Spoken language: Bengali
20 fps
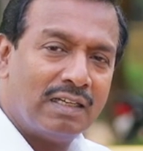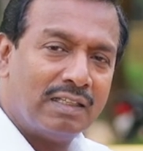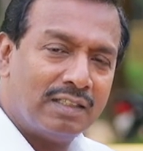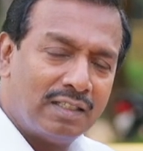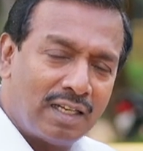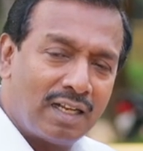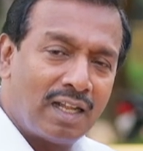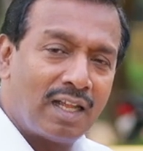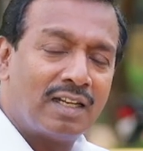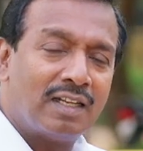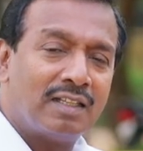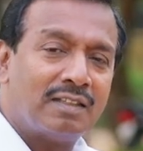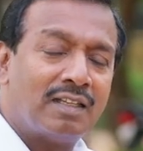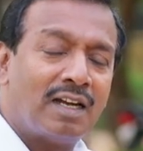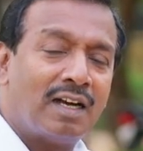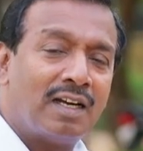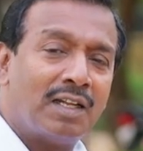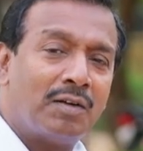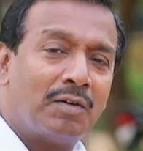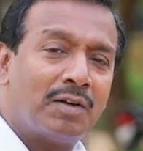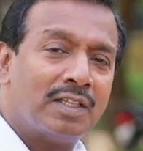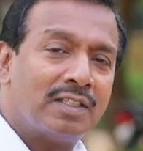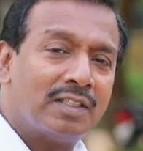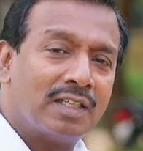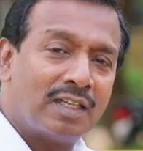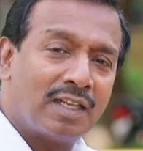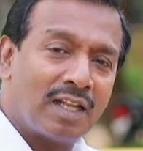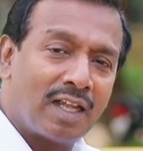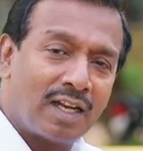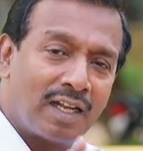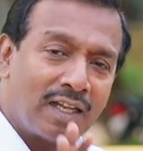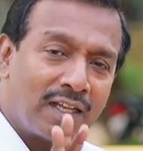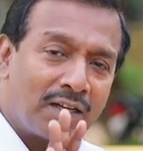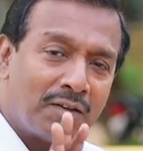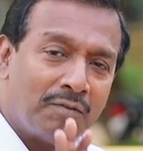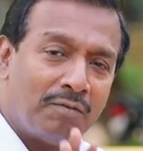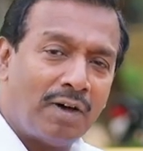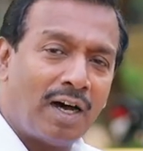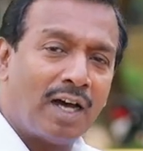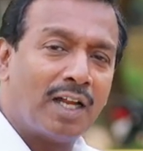একটা যুবককে দেখেছিলাম
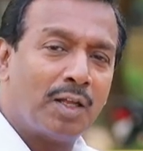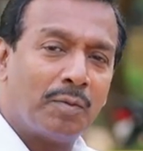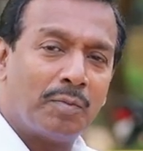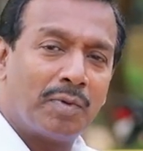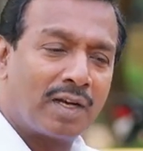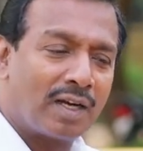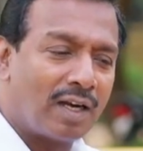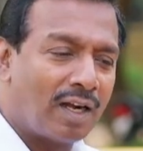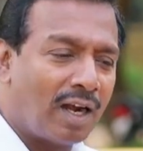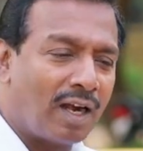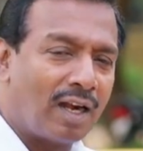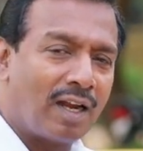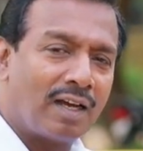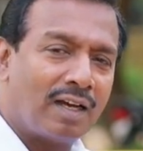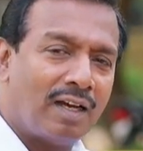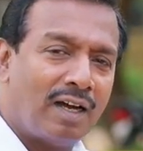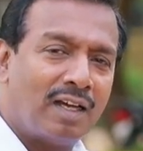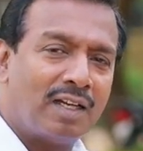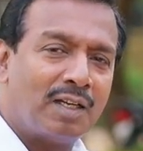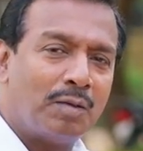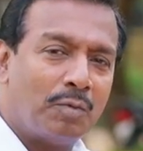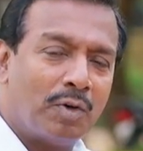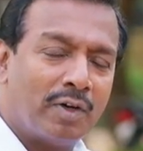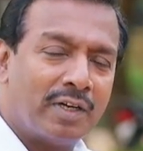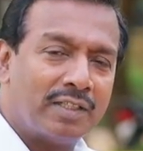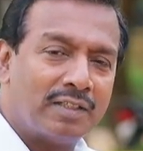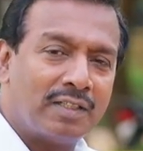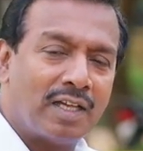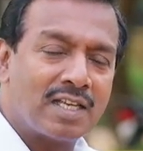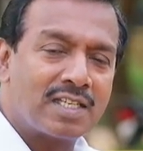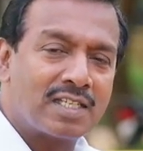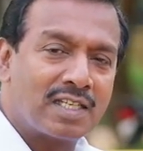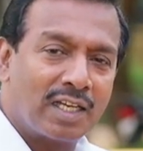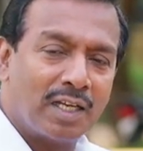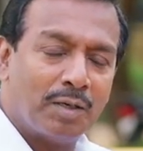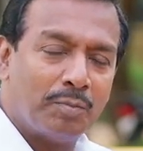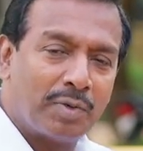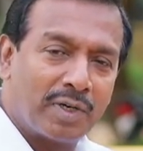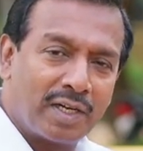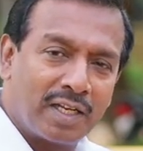দেখতে খুবই সুন্দর চেহারা
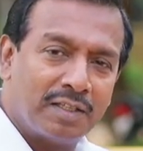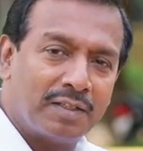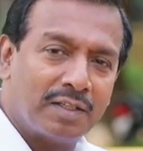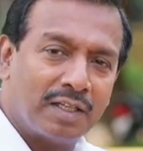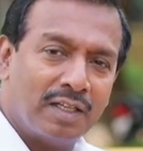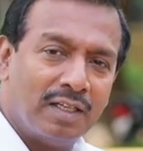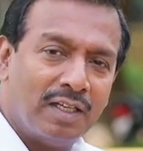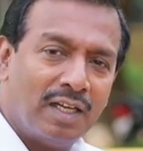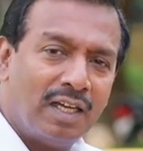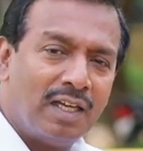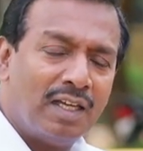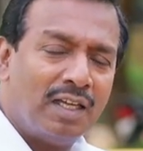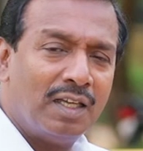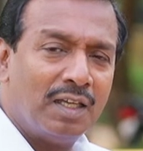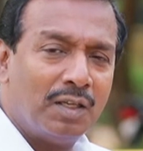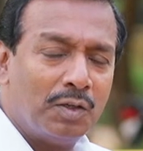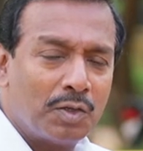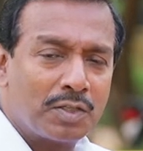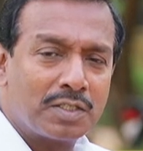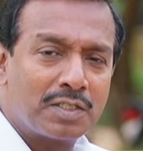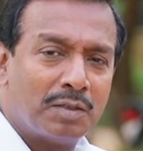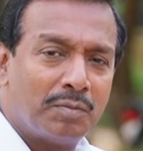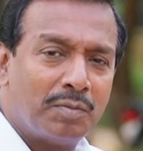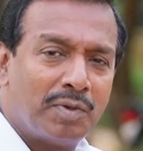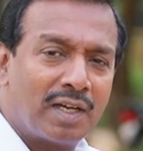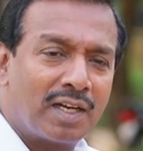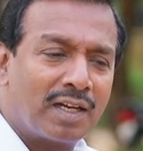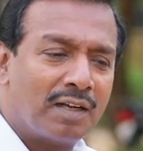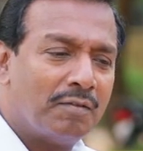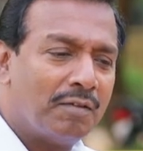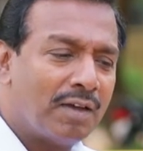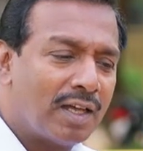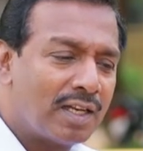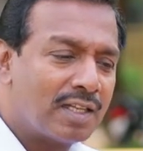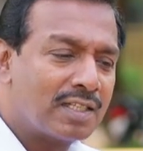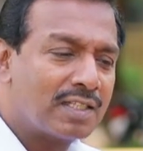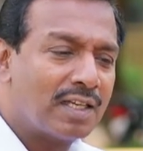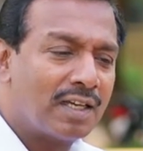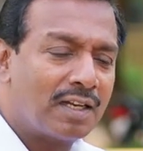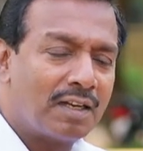একদম সুন্দর কিন্তু সে এত
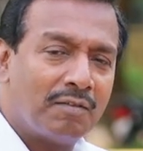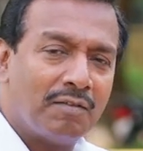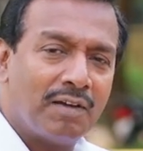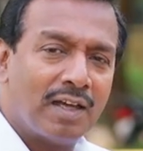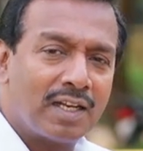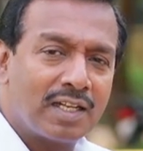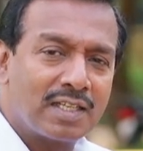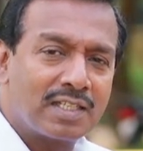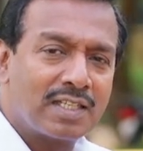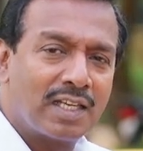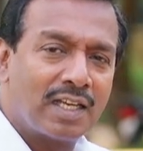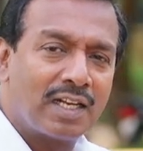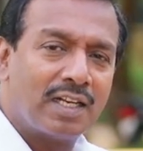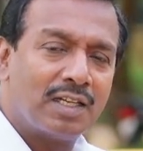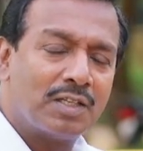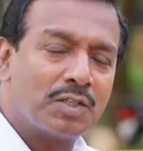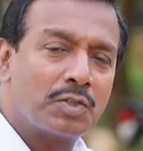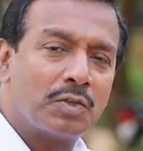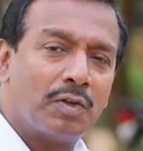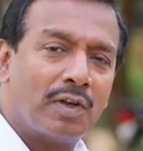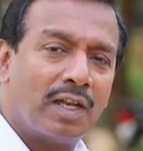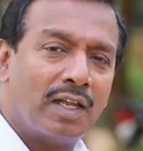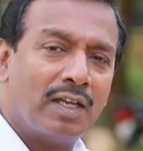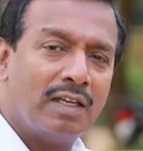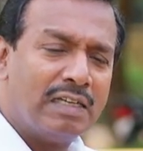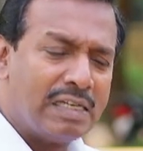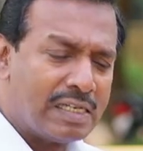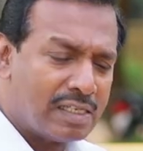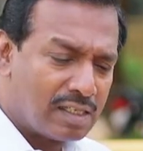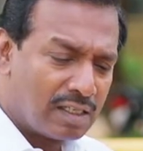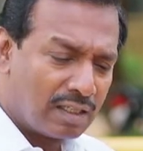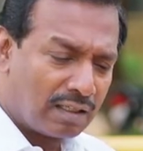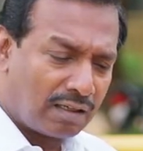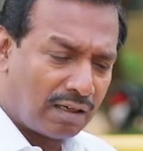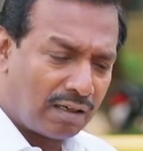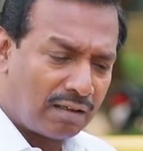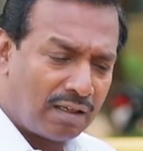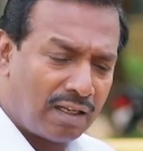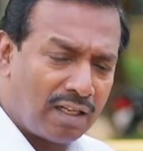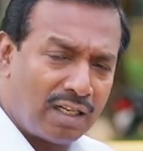অলস হয়ে গিয়েছিল
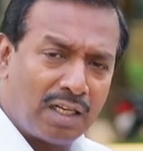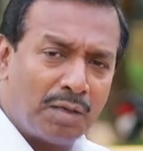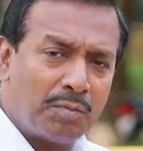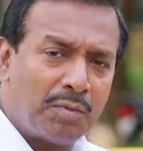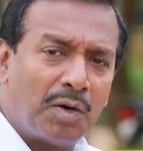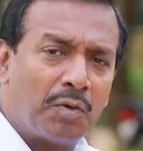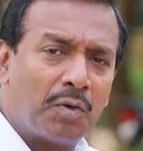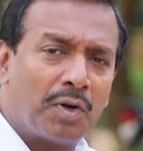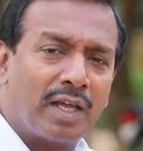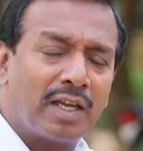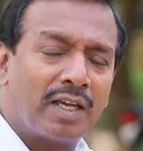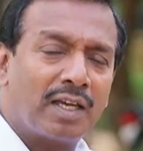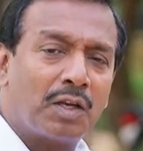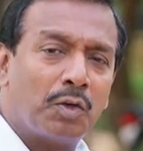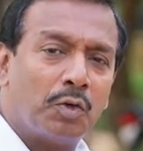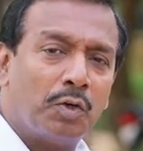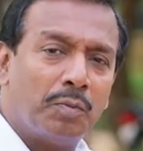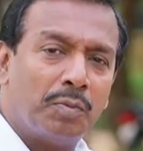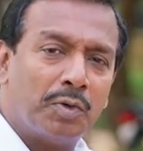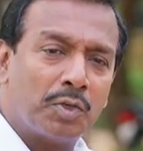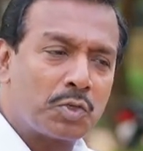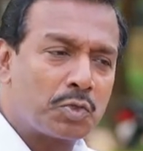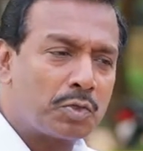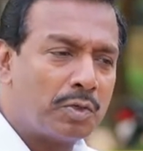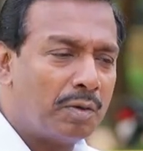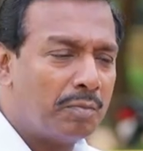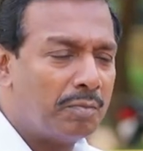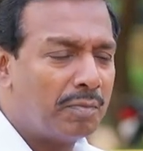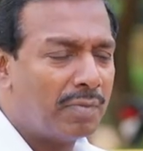যে তার দাড়ি লম্বা হয়ে গিয়েছে